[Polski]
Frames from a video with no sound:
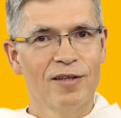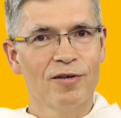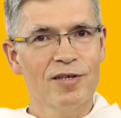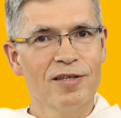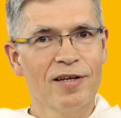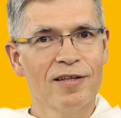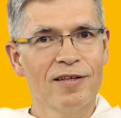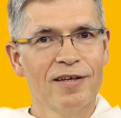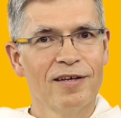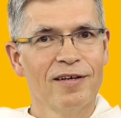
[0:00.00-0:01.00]
To jest
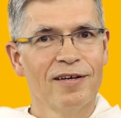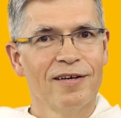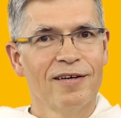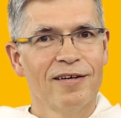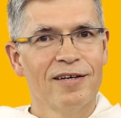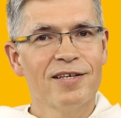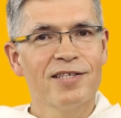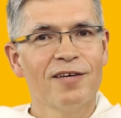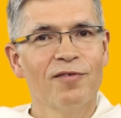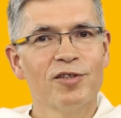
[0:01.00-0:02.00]
ten jeden
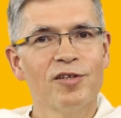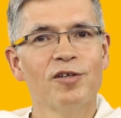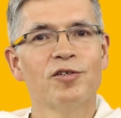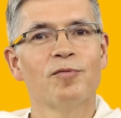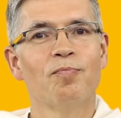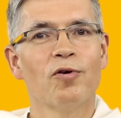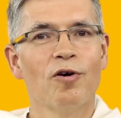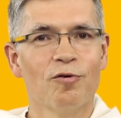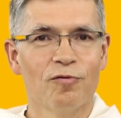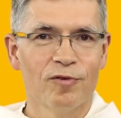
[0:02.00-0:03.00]
z najważniejszych
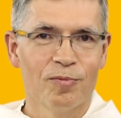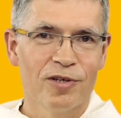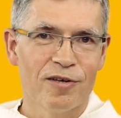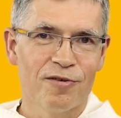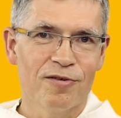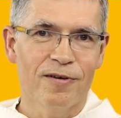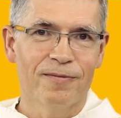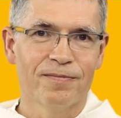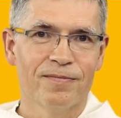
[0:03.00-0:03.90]
progów do przejścia.